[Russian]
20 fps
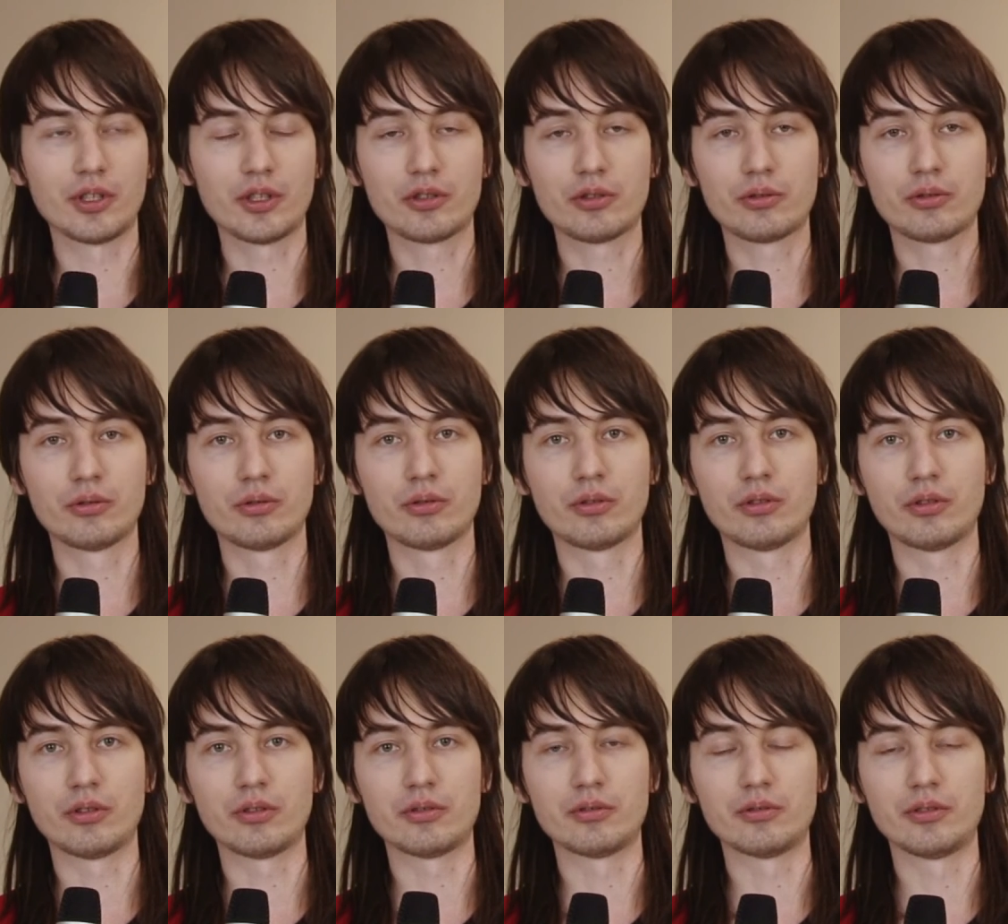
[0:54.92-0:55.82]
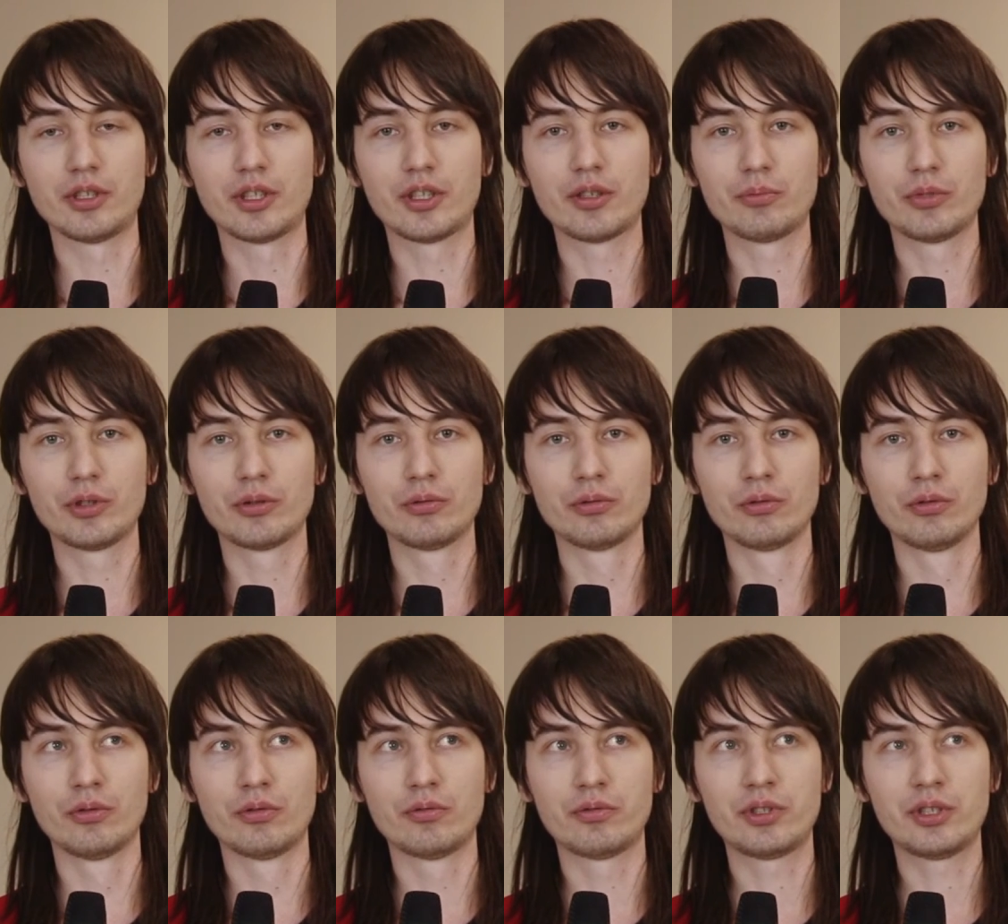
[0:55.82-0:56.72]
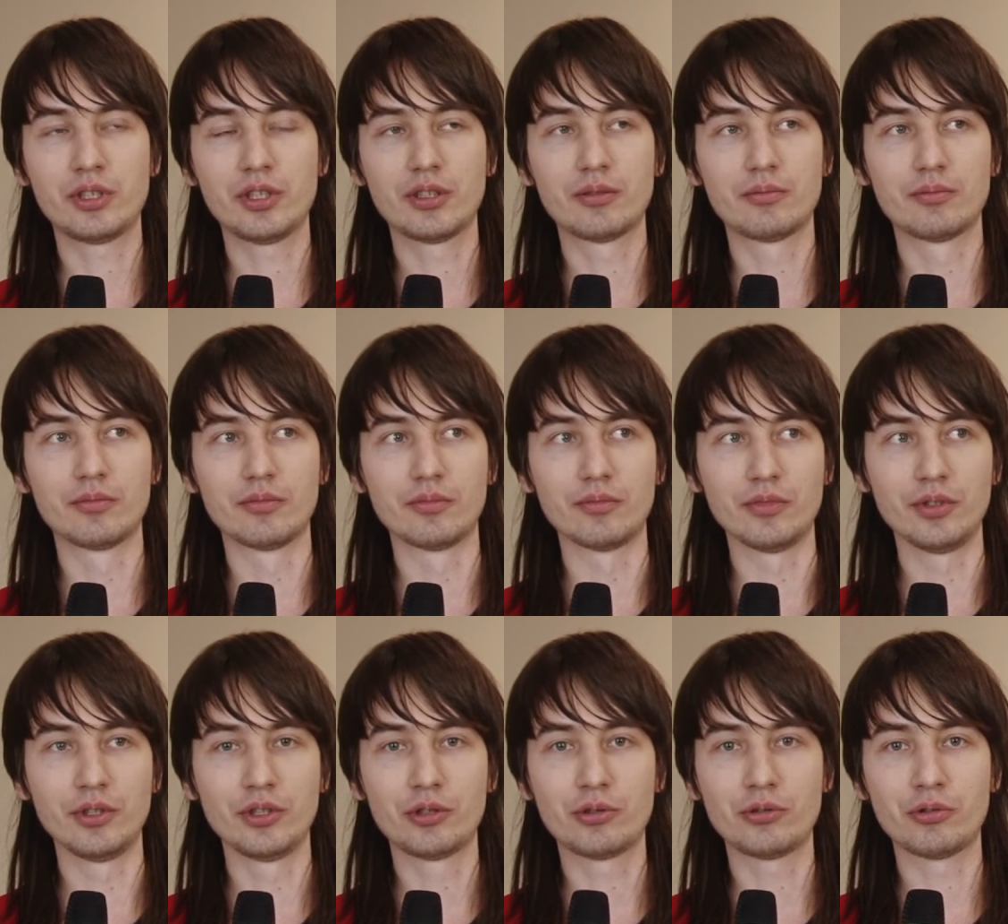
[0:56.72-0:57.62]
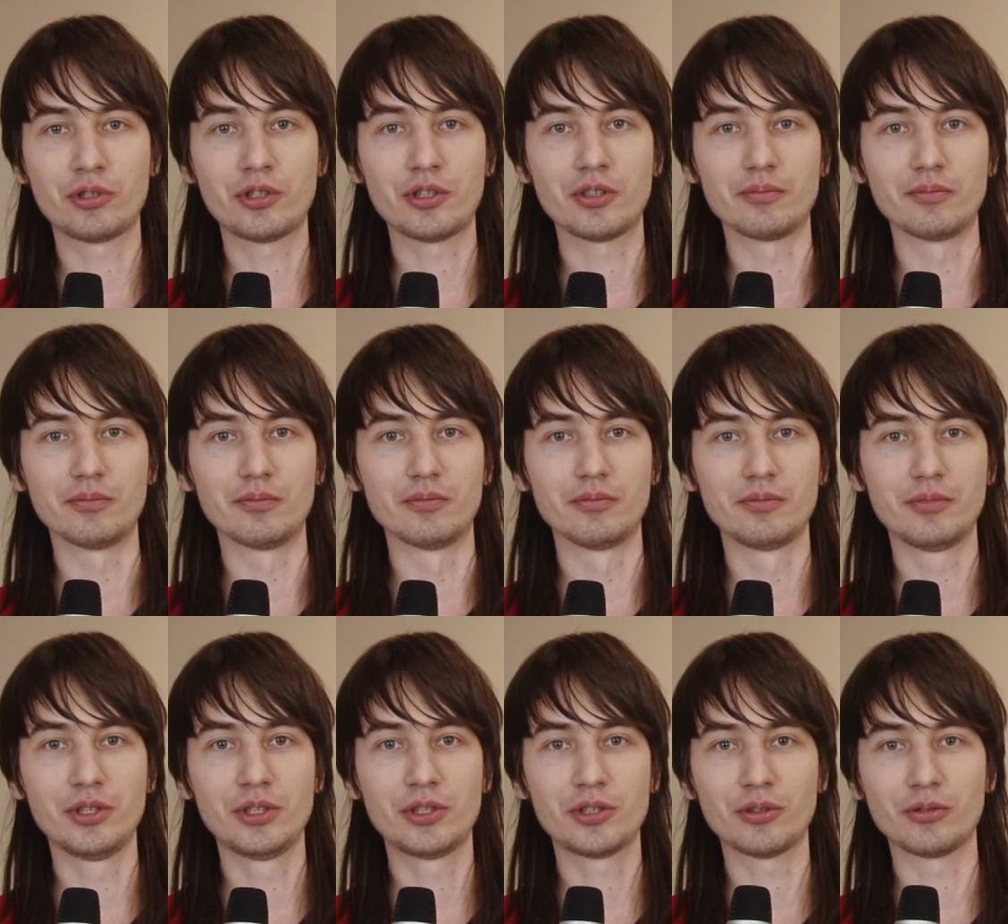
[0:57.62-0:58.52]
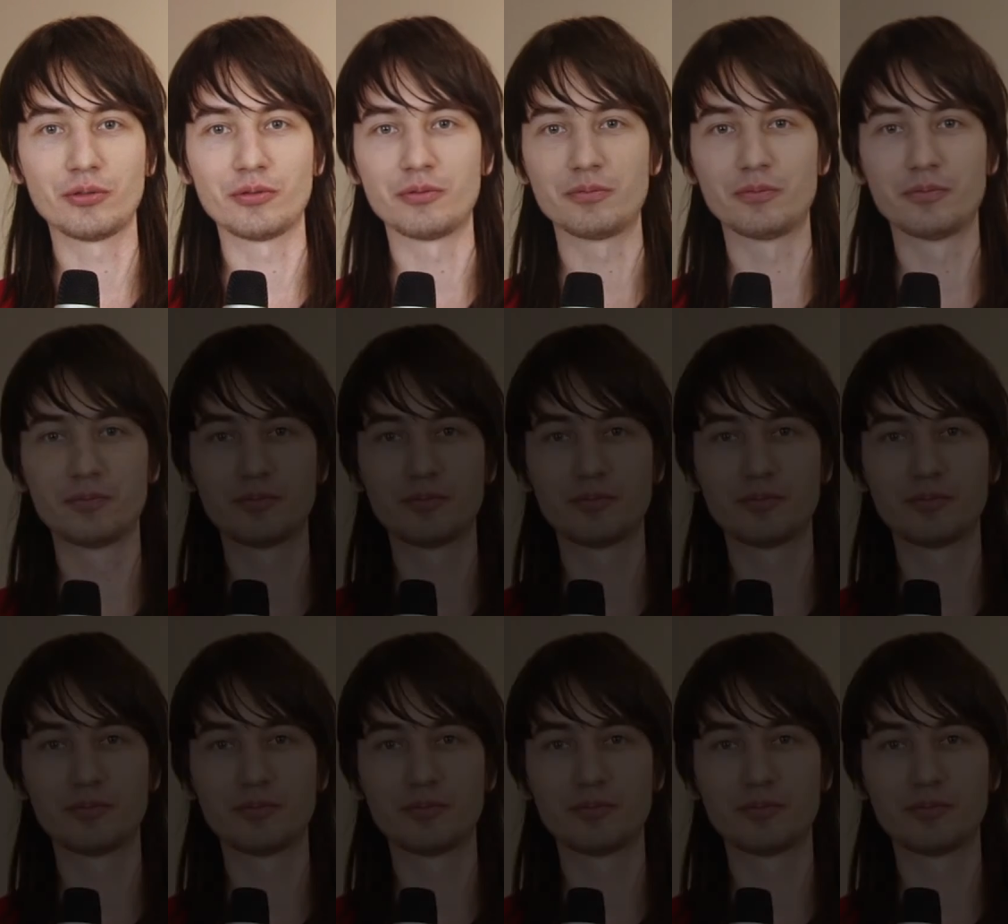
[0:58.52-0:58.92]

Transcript: Так что рекомендую всем ищущим истину.